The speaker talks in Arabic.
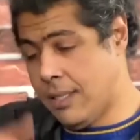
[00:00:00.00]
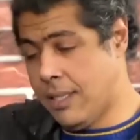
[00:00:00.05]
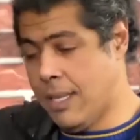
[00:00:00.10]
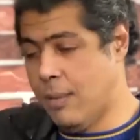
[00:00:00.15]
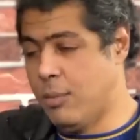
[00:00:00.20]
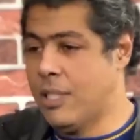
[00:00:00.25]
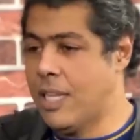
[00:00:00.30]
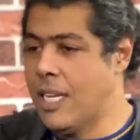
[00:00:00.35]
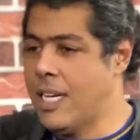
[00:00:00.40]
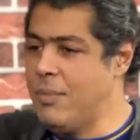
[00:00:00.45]

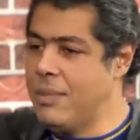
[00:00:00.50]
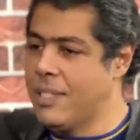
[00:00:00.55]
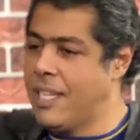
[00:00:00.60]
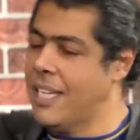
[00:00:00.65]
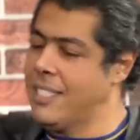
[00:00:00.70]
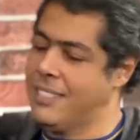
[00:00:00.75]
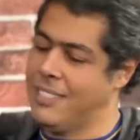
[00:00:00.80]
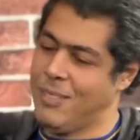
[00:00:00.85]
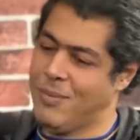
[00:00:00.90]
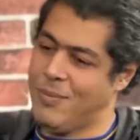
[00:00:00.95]
طب وانت ليه
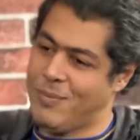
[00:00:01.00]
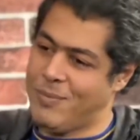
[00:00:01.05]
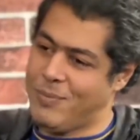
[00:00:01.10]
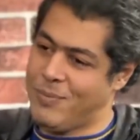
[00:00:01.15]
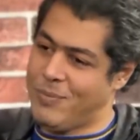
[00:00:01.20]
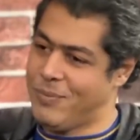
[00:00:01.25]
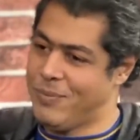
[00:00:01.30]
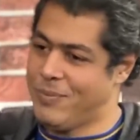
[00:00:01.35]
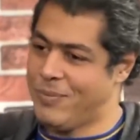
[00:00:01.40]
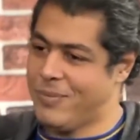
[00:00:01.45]
متعصب؟
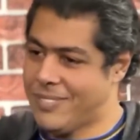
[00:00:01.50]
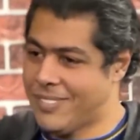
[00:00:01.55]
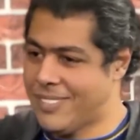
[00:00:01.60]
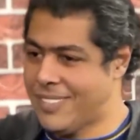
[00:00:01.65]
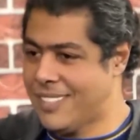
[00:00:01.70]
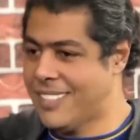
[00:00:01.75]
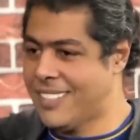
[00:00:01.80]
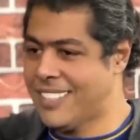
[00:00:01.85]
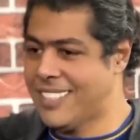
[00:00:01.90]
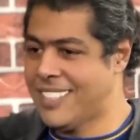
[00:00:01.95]
انا
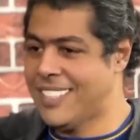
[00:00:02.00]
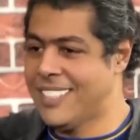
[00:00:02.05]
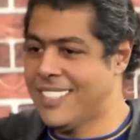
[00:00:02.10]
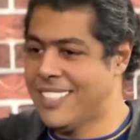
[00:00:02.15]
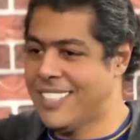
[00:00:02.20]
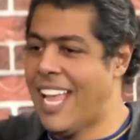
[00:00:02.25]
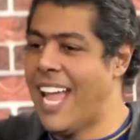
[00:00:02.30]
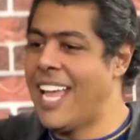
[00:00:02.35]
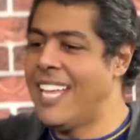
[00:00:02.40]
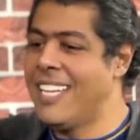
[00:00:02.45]
اللي متعصب؟
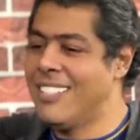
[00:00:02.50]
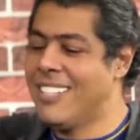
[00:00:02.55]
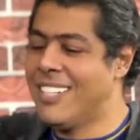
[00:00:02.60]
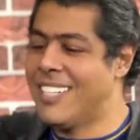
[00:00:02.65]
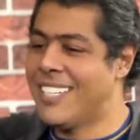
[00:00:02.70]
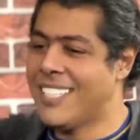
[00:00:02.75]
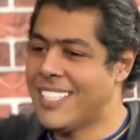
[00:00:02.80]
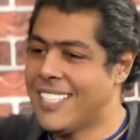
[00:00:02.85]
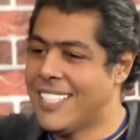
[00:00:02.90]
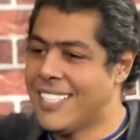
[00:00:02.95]
ايوه
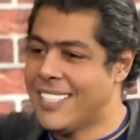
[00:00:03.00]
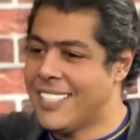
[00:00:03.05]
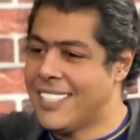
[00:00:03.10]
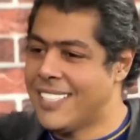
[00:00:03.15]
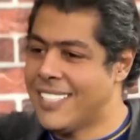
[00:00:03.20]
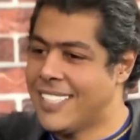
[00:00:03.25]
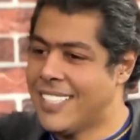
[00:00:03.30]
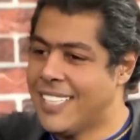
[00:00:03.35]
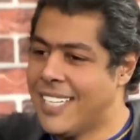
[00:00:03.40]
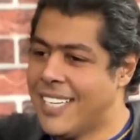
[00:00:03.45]
انت
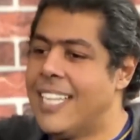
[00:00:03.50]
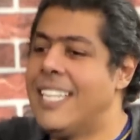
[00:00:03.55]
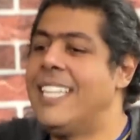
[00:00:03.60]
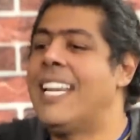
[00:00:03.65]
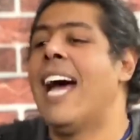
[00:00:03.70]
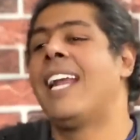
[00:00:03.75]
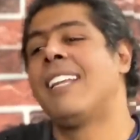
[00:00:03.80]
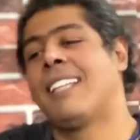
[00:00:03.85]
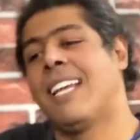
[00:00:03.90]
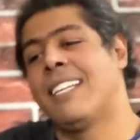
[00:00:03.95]
اللي متعصب
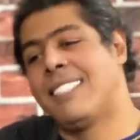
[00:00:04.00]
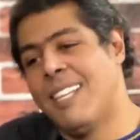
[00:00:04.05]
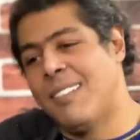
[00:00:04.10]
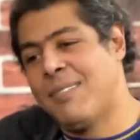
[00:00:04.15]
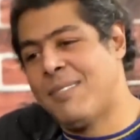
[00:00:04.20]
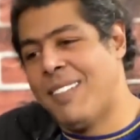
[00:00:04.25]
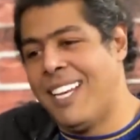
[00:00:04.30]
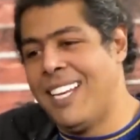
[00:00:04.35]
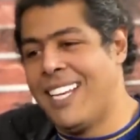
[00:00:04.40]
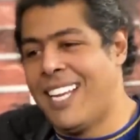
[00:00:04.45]
لا انا
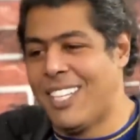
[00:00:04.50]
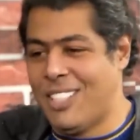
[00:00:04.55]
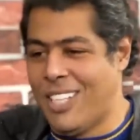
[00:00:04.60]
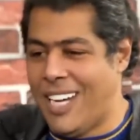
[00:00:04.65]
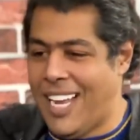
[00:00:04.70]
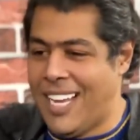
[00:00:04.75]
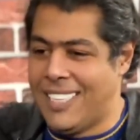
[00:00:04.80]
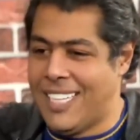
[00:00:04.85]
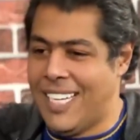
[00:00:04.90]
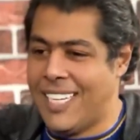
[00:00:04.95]
اتعصبت عليك عشان
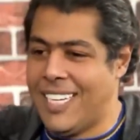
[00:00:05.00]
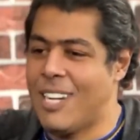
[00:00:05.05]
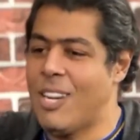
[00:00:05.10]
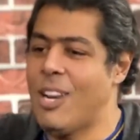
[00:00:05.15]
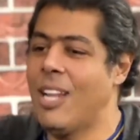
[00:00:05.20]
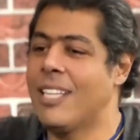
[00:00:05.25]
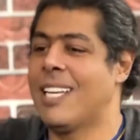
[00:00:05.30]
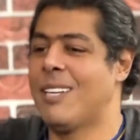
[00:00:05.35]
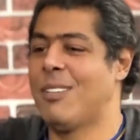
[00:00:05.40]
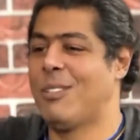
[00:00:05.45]
حاجات ثانيه
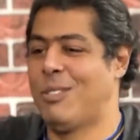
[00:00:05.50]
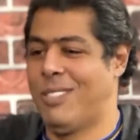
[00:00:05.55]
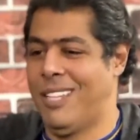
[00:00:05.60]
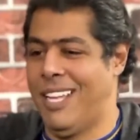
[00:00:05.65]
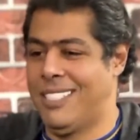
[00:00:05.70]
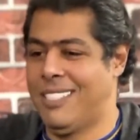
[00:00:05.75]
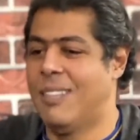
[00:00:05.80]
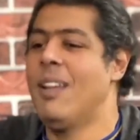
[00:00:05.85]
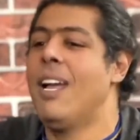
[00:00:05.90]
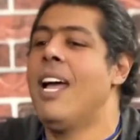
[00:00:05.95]
دلوقتي انا مش
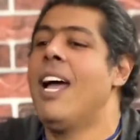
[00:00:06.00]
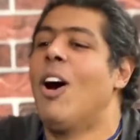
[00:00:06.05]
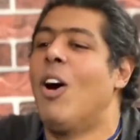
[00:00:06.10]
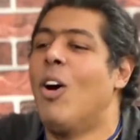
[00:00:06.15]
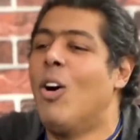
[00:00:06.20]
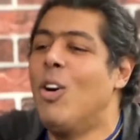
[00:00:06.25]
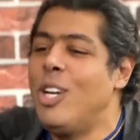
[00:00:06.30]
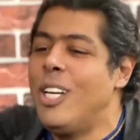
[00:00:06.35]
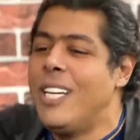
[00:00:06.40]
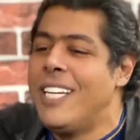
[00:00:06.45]
متعصب
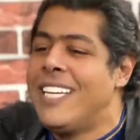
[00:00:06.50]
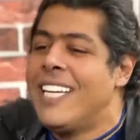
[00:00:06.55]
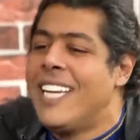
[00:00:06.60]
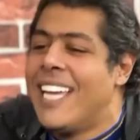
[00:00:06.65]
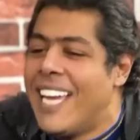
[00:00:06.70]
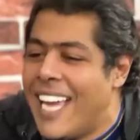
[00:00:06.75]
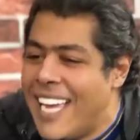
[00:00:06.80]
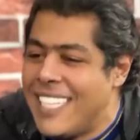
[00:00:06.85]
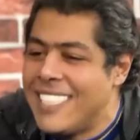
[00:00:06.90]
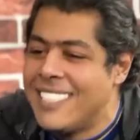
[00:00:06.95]
قول لي
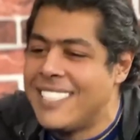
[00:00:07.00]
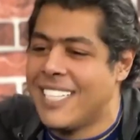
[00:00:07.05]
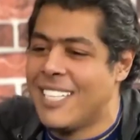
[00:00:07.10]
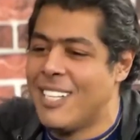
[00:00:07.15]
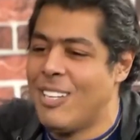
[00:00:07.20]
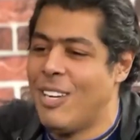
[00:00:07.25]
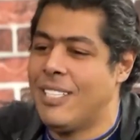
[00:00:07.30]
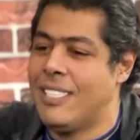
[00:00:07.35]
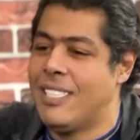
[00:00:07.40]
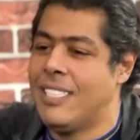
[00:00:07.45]
انت
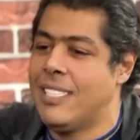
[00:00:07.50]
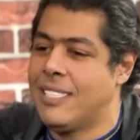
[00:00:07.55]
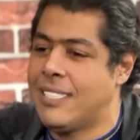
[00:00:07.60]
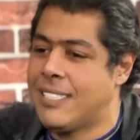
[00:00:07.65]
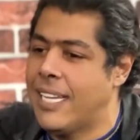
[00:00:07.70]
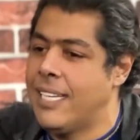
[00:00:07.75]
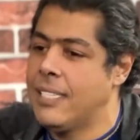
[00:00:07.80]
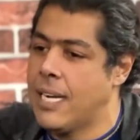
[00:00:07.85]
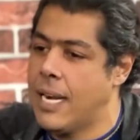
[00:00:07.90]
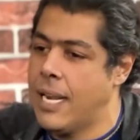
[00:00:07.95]
دلوقتي
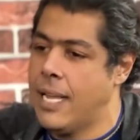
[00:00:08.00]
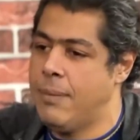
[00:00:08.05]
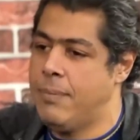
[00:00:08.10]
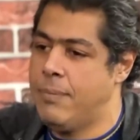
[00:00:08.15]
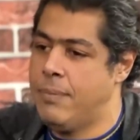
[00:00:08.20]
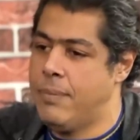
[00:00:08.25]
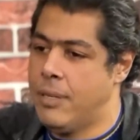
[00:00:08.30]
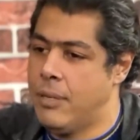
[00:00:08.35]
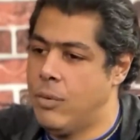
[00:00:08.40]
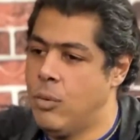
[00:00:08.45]
سيد رجب
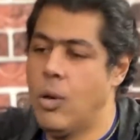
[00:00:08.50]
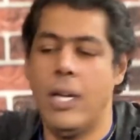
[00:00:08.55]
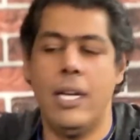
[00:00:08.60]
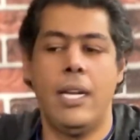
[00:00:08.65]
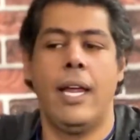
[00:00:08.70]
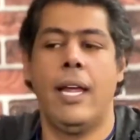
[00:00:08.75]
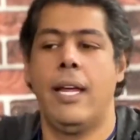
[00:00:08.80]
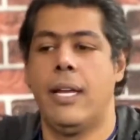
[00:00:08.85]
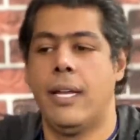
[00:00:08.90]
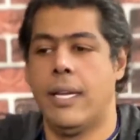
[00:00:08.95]

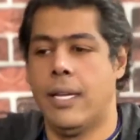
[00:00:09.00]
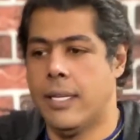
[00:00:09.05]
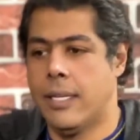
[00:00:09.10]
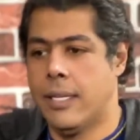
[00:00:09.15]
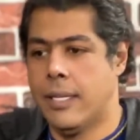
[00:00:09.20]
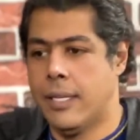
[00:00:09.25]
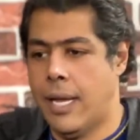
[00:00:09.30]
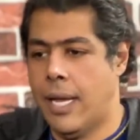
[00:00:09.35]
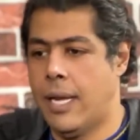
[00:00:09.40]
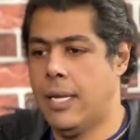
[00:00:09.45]
ولا
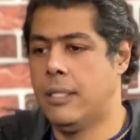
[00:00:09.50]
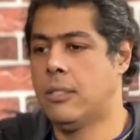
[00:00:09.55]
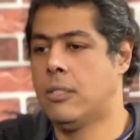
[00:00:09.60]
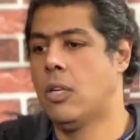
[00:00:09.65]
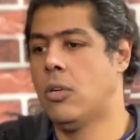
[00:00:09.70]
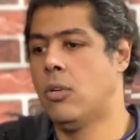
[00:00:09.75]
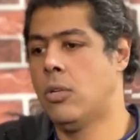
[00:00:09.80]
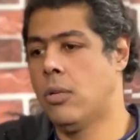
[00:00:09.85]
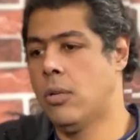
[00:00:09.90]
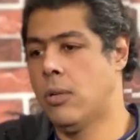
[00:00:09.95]
خالد
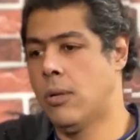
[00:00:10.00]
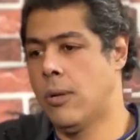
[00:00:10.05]
الصاوي؟